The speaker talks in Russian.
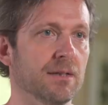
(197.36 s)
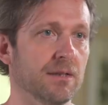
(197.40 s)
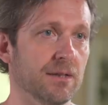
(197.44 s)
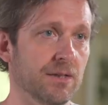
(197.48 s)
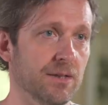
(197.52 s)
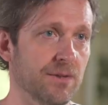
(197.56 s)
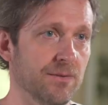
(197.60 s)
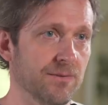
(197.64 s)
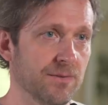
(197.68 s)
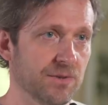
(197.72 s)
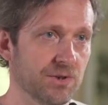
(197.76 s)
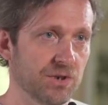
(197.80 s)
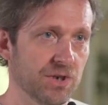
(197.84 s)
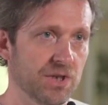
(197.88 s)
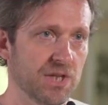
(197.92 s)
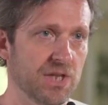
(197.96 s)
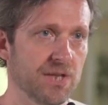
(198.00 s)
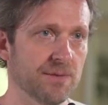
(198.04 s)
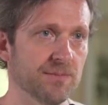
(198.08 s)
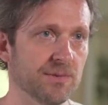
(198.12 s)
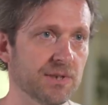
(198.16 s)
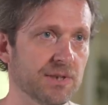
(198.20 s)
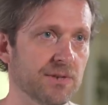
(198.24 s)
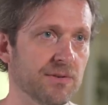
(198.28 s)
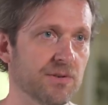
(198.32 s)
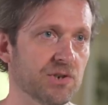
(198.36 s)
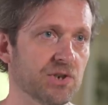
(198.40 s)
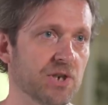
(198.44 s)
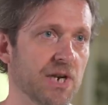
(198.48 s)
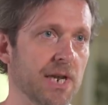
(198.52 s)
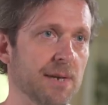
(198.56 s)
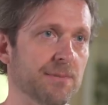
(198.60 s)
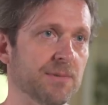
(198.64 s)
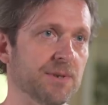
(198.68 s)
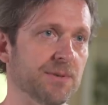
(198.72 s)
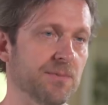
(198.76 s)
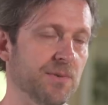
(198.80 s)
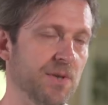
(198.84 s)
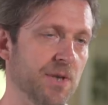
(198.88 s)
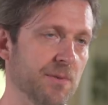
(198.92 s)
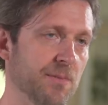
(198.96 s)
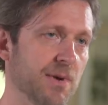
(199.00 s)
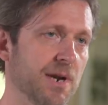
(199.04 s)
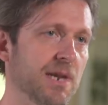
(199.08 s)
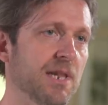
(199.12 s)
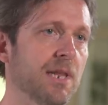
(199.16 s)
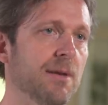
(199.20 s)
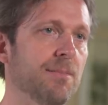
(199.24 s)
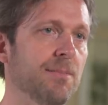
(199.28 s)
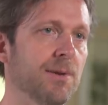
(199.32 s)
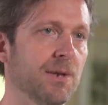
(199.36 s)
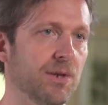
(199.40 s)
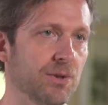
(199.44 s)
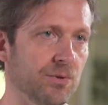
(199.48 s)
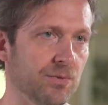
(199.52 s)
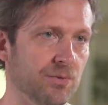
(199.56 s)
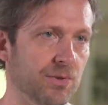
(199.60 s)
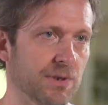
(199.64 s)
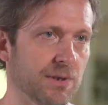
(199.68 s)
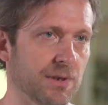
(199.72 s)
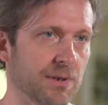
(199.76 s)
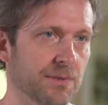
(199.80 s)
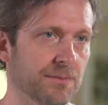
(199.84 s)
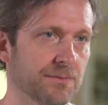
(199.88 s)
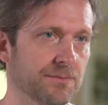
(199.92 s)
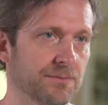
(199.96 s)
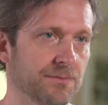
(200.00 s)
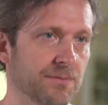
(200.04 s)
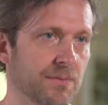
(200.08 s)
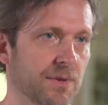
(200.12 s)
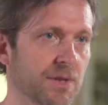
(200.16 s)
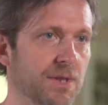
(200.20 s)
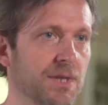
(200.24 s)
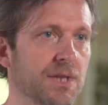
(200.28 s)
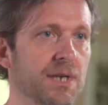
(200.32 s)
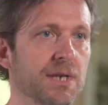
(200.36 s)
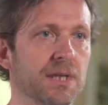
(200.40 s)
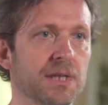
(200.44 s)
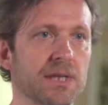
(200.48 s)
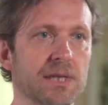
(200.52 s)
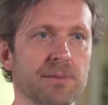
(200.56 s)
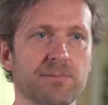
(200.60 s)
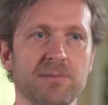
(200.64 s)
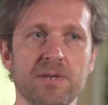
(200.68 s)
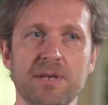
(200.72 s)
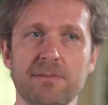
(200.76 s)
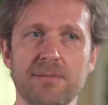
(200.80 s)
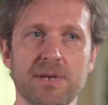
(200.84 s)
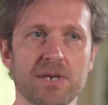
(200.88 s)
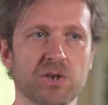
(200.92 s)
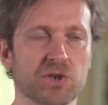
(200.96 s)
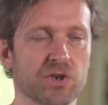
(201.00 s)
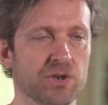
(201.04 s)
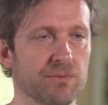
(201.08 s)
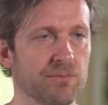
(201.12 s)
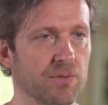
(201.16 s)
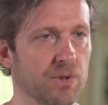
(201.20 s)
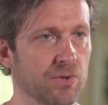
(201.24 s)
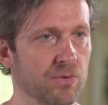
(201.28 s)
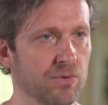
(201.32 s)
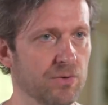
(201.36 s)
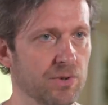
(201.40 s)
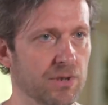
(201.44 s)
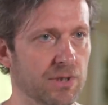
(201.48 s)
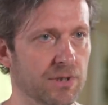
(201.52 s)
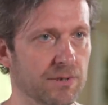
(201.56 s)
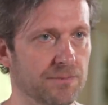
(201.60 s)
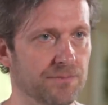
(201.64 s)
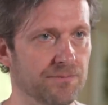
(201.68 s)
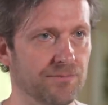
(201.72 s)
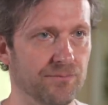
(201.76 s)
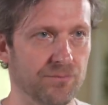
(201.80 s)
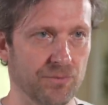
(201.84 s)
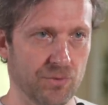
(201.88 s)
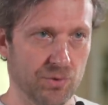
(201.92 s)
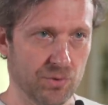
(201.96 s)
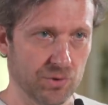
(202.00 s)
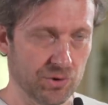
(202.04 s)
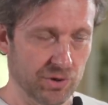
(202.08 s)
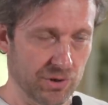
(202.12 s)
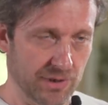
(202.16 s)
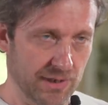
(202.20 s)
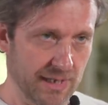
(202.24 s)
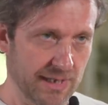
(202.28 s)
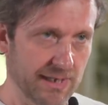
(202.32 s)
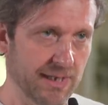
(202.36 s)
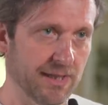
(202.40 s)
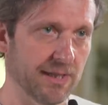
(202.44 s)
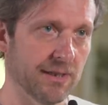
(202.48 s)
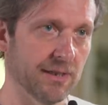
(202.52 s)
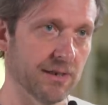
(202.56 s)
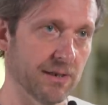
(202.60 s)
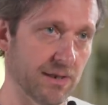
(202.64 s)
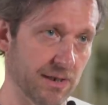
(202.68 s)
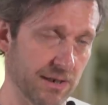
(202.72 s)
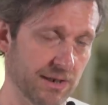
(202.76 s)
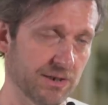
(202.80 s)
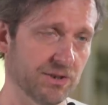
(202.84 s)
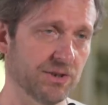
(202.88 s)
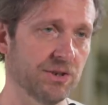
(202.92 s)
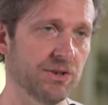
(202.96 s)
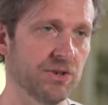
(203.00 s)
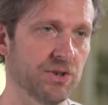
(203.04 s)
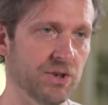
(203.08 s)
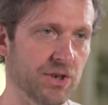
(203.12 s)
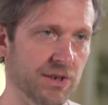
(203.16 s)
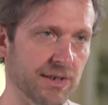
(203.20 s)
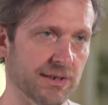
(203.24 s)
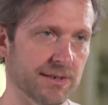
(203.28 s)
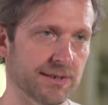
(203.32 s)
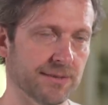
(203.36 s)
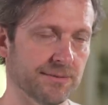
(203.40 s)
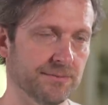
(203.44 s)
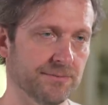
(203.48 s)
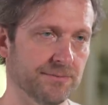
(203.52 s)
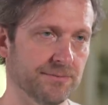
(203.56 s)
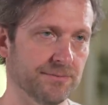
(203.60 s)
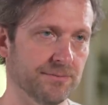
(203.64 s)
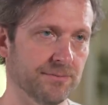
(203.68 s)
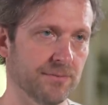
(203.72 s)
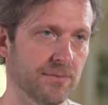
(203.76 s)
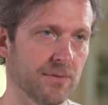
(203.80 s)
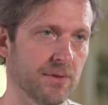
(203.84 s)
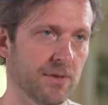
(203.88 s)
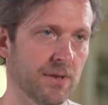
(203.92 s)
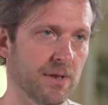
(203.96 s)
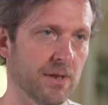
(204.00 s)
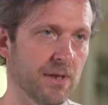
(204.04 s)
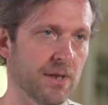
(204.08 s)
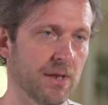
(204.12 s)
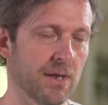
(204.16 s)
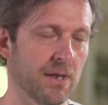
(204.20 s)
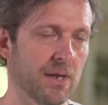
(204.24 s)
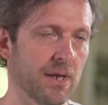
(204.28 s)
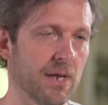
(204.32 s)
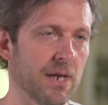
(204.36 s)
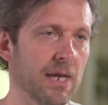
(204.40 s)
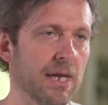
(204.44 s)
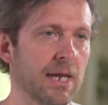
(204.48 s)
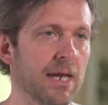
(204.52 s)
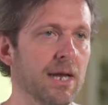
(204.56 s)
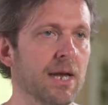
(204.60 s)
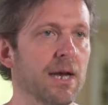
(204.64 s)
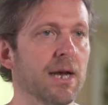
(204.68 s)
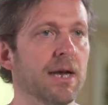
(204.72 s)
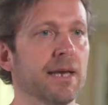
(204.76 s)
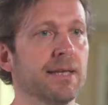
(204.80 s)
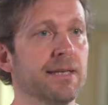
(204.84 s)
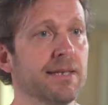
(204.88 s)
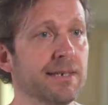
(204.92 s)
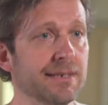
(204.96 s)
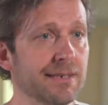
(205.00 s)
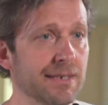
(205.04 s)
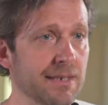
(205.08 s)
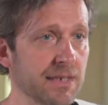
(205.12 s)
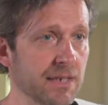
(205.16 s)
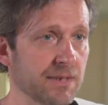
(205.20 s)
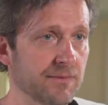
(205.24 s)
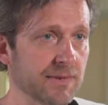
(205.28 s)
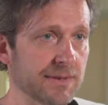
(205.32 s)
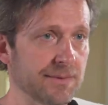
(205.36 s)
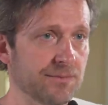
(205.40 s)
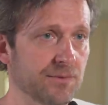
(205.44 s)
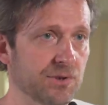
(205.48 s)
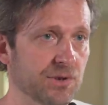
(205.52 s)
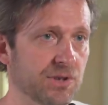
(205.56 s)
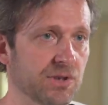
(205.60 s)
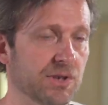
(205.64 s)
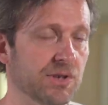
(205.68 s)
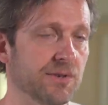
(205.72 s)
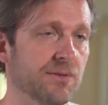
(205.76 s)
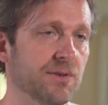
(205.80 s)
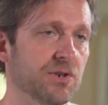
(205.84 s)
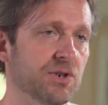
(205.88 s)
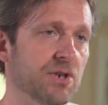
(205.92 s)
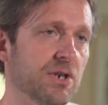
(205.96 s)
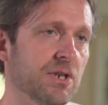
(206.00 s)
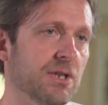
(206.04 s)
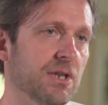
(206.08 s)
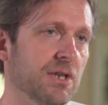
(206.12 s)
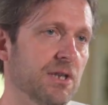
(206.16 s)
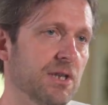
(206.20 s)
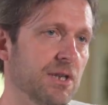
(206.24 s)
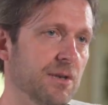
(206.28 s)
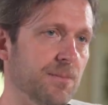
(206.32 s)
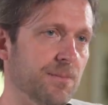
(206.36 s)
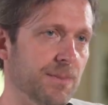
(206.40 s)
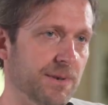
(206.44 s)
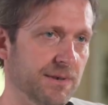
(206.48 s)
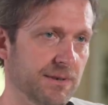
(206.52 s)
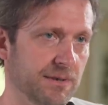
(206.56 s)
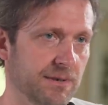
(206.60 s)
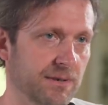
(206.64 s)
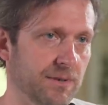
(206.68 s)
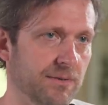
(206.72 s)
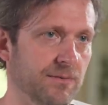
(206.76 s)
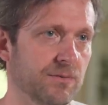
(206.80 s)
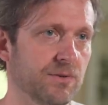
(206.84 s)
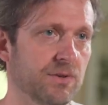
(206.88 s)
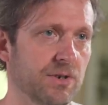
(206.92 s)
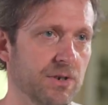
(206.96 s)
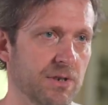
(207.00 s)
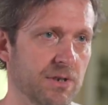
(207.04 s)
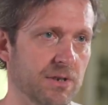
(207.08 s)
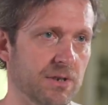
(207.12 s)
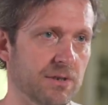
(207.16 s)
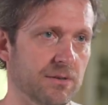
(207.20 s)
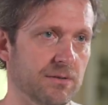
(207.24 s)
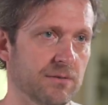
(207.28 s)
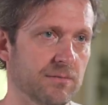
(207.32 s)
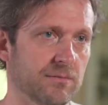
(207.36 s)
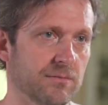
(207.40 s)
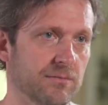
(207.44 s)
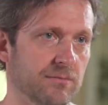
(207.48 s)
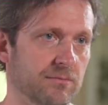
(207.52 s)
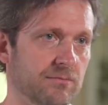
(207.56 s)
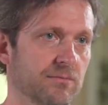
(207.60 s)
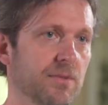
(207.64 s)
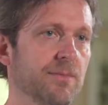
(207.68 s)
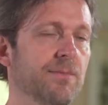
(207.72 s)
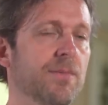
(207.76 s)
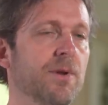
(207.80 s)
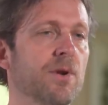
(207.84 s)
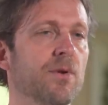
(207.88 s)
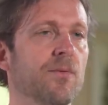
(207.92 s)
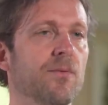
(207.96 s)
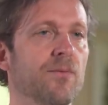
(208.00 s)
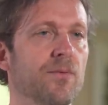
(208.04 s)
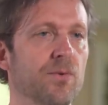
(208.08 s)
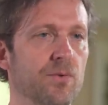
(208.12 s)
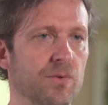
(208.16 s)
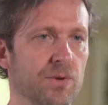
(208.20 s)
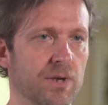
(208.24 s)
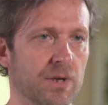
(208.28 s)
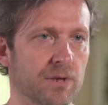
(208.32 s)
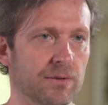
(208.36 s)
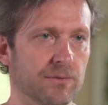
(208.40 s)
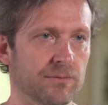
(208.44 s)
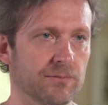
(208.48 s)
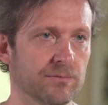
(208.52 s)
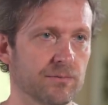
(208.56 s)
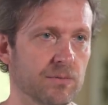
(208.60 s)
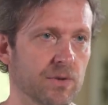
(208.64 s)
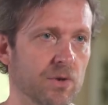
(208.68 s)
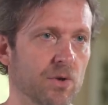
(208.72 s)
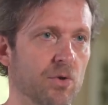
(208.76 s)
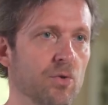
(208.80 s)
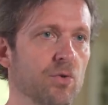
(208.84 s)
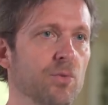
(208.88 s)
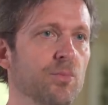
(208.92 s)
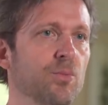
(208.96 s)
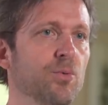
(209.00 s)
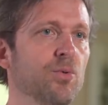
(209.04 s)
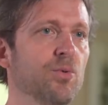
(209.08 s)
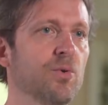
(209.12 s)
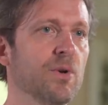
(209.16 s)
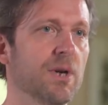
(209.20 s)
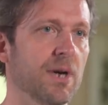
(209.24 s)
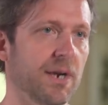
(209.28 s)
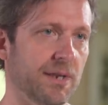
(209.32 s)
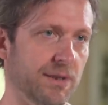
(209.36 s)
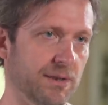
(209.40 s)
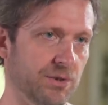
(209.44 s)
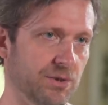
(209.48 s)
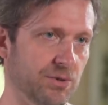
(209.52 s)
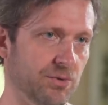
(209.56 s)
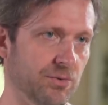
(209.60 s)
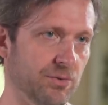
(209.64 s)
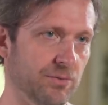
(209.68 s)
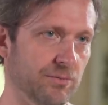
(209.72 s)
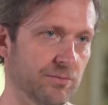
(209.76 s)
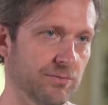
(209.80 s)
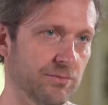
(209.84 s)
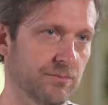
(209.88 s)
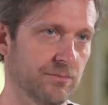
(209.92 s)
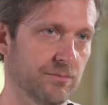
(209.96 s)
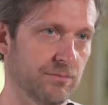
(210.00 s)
Движение мы совершаем с минимальной амплитудой. Делаем не меньше минуты, но желательно каждый час. Если нет возможности совершать такие простые движения, мы берем в руки любую карточку